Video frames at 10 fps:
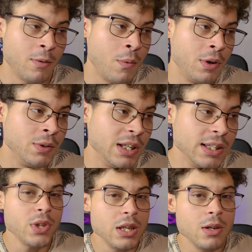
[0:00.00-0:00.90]
Windows 10
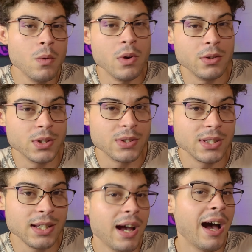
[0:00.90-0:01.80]
y Windows
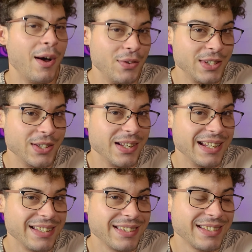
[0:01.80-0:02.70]
11 a 11
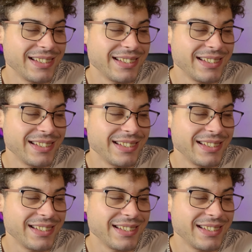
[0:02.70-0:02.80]
dólares.